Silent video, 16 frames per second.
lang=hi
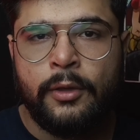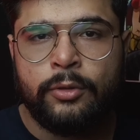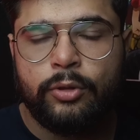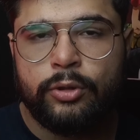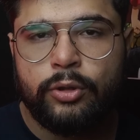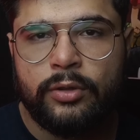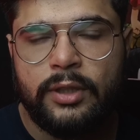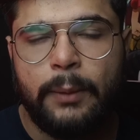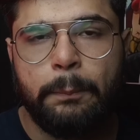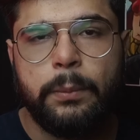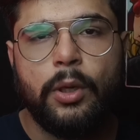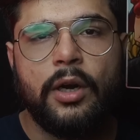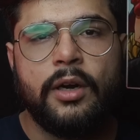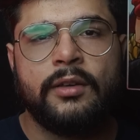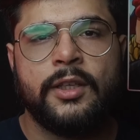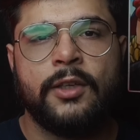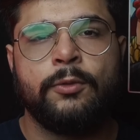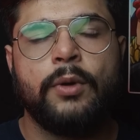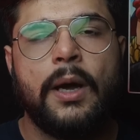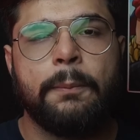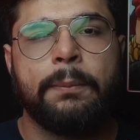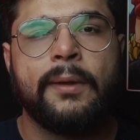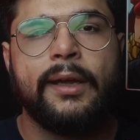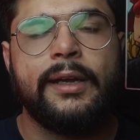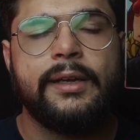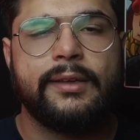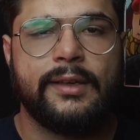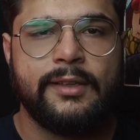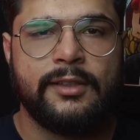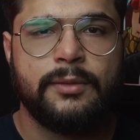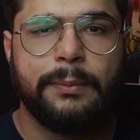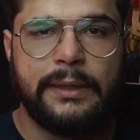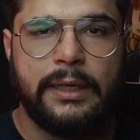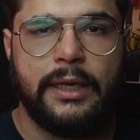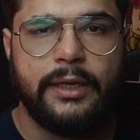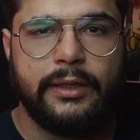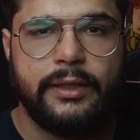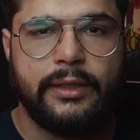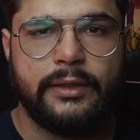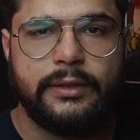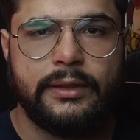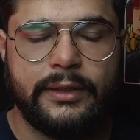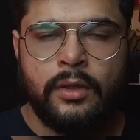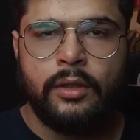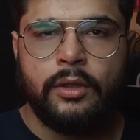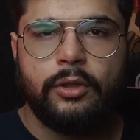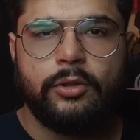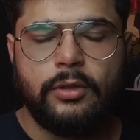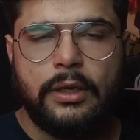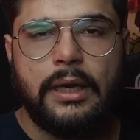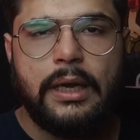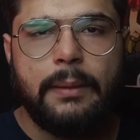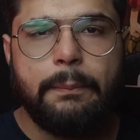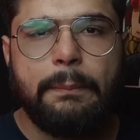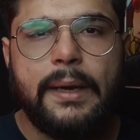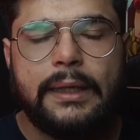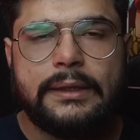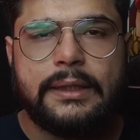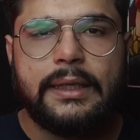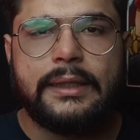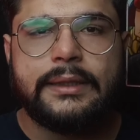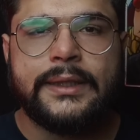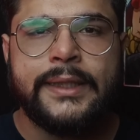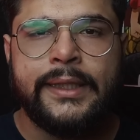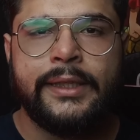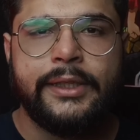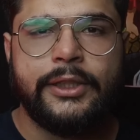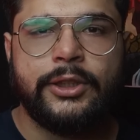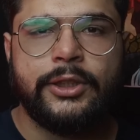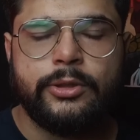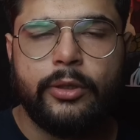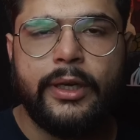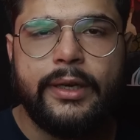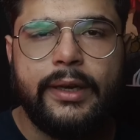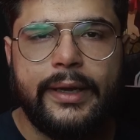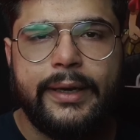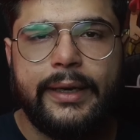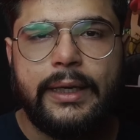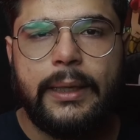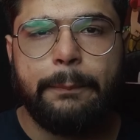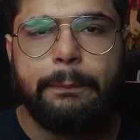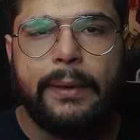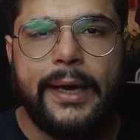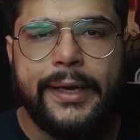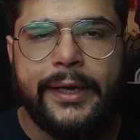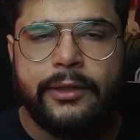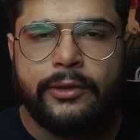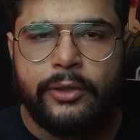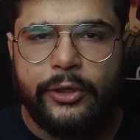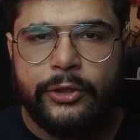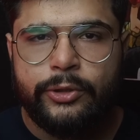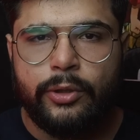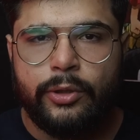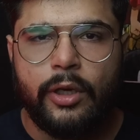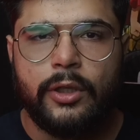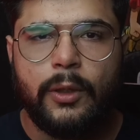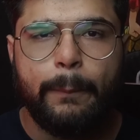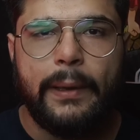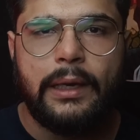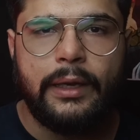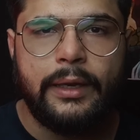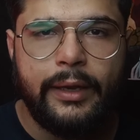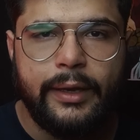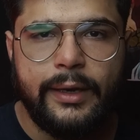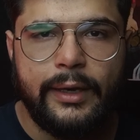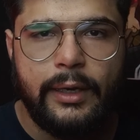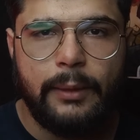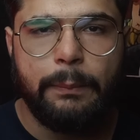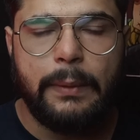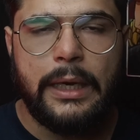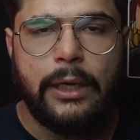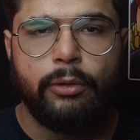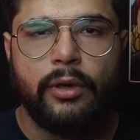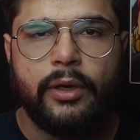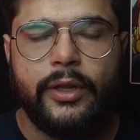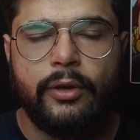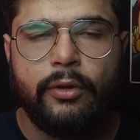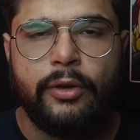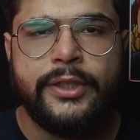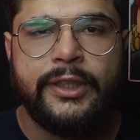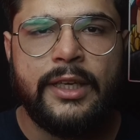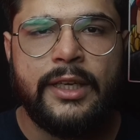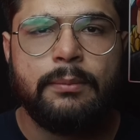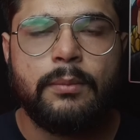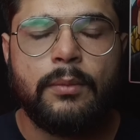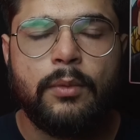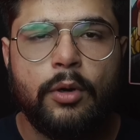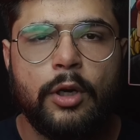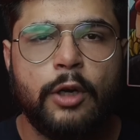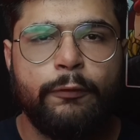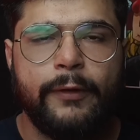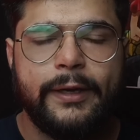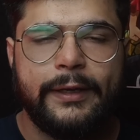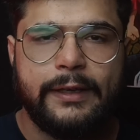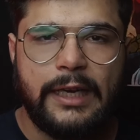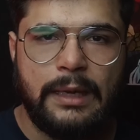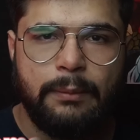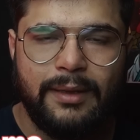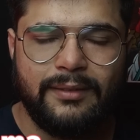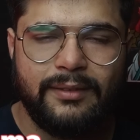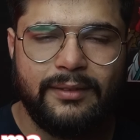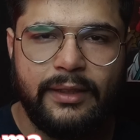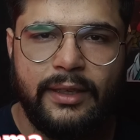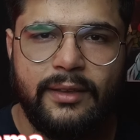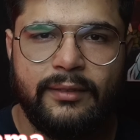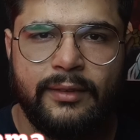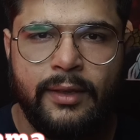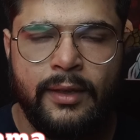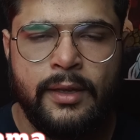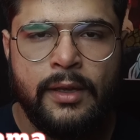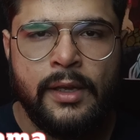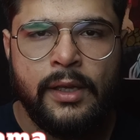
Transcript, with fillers: तो जो सब प्लॉट है वो आपका इंटरेस्ट बना के रखता है तो अब बात करते हैं इस शो के नेगेटिव पार्ट की तो इस शो का जो पहला नेगेटिव पार्ट होगा देखो ये मोर ऑफ एक ड्रामा सीरीज है